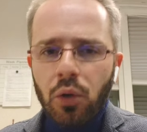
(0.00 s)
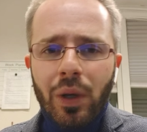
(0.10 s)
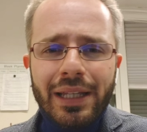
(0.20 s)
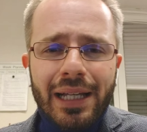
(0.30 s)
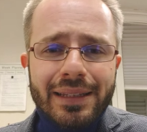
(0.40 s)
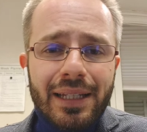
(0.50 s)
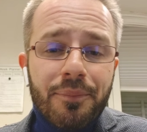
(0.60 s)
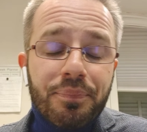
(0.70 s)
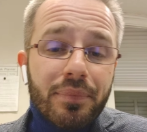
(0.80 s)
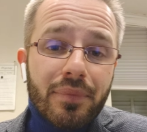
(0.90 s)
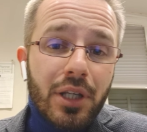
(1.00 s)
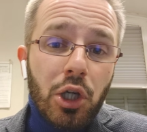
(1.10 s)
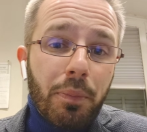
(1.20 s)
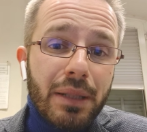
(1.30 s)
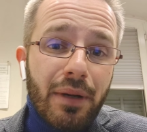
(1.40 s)
Guardate,
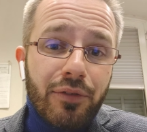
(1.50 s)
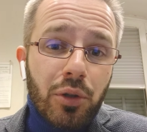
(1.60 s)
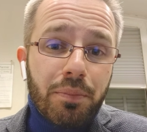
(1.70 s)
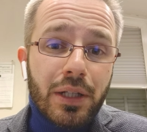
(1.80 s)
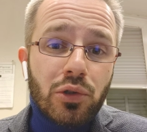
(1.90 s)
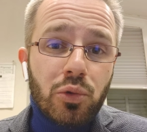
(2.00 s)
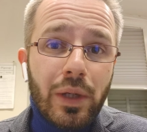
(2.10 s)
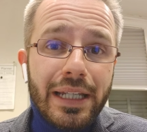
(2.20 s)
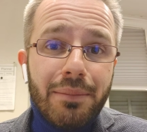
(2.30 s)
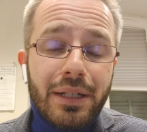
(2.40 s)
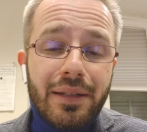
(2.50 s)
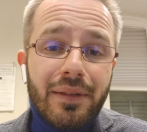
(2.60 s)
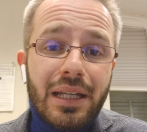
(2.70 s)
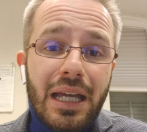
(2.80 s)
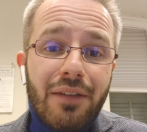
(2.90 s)
io prima vi ho preso due libri
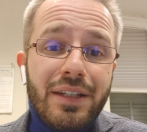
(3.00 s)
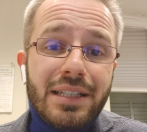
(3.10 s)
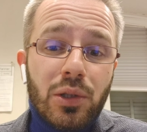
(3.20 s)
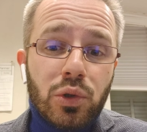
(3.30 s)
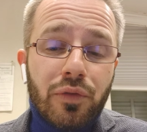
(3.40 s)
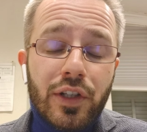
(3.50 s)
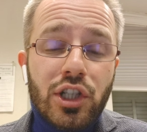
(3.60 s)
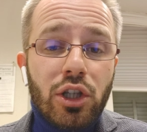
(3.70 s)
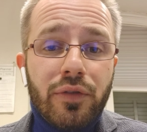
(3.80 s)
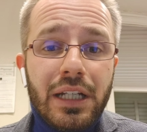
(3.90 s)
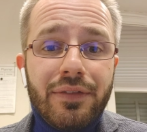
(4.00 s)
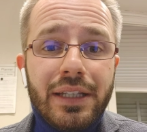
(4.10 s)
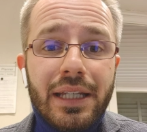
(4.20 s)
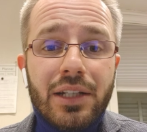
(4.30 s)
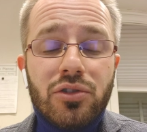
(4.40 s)
e vi saluto facendoveli
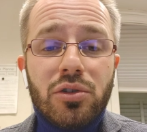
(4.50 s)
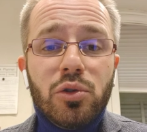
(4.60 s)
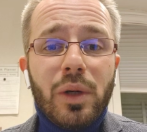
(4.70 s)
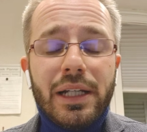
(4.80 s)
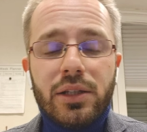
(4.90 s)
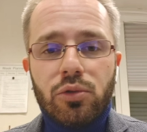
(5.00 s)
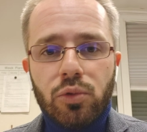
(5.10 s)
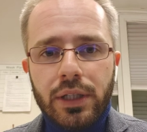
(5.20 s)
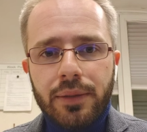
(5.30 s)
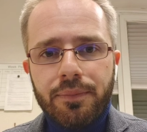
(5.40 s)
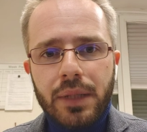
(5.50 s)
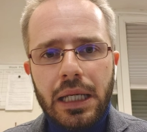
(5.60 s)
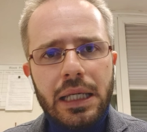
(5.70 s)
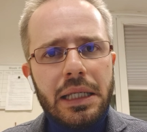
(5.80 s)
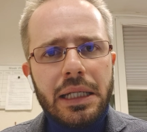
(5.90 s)
vedere, sono due letture
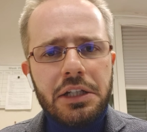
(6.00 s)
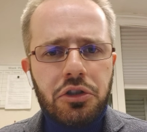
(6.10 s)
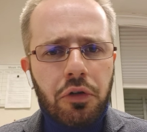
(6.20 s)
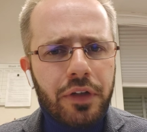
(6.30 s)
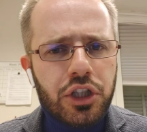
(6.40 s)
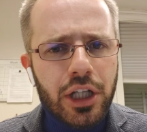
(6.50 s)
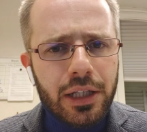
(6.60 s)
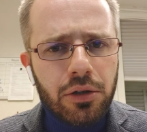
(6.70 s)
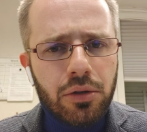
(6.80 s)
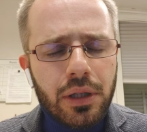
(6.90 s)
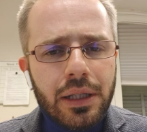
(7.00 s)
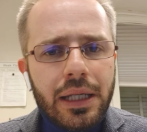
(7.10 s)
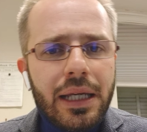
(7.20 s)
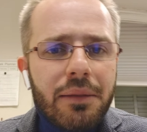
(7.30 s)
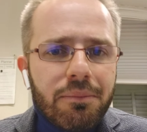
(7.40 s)
che sto facendo
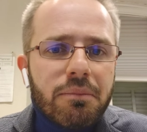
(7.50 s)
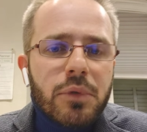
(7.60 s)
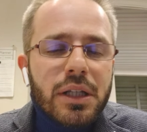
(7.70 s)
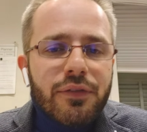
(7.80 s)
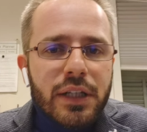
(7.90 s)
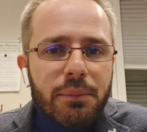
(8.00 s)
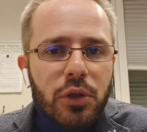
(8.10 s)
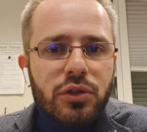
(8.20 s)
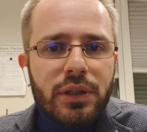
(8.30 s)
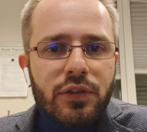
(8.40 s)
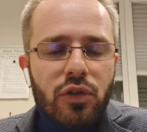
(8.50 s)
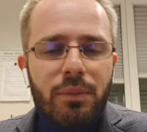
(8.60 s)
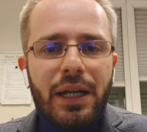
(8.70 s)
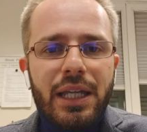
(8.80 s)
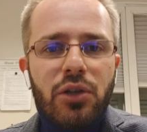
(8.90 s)
e quindi vi dimostro che
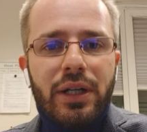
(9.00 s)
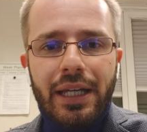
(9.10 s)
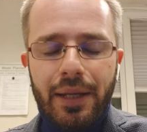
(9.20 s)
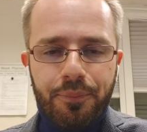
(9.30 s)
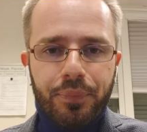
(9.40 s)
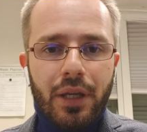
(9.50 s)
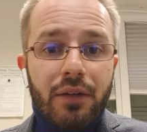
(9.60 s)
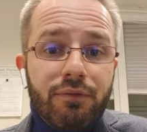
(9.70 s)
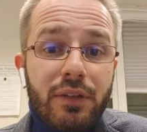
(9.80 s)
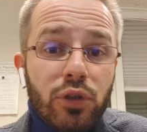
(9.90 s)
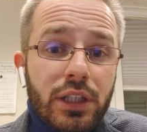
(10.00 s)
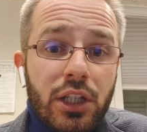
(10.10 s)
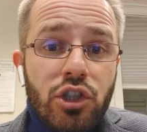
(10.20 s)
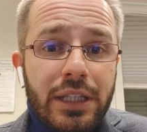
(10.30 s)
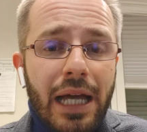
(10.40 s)
insomma io che vivo di
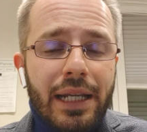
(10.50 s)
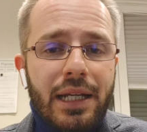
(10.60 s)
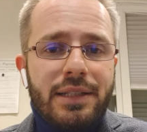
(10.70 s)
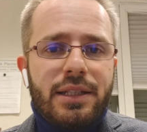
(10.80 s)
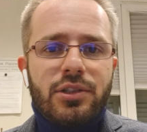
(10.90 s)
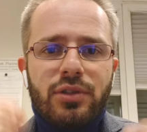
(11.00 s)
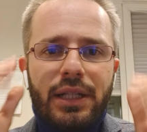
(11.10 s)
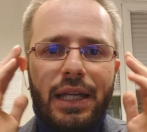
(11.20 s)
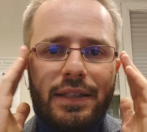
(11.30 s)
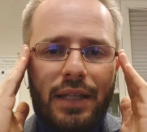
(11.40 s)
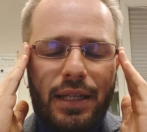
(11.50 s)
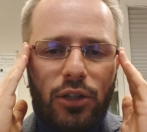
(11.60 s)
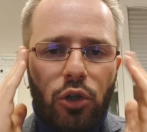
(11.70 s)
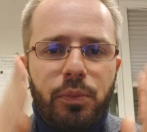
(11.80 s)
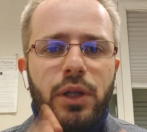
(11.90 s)
digitale, nel senso che
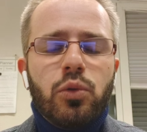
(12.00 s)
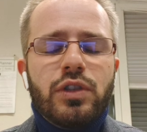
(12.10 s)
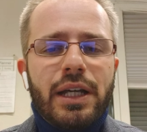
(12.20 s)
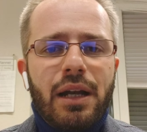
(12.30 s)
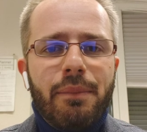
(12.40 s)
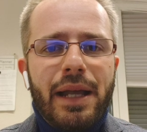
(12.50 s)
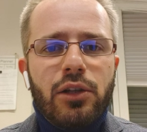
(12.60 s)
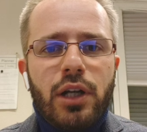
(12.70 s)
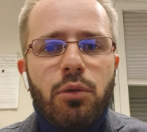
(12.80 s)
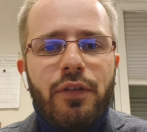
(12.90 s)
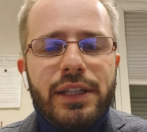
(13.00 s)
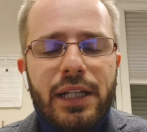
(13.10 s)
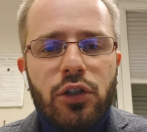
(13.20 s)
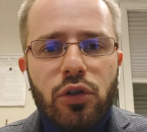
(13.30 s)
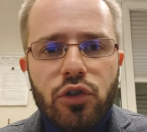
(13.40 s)
insegnando poi ad usare al meglio le nuove
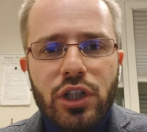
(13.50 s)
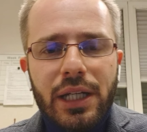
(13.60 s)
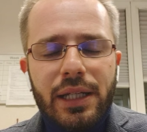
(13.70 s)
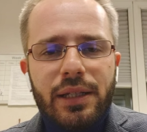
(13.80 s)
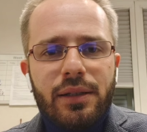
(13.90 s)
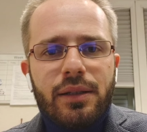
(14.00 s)
tecnologie,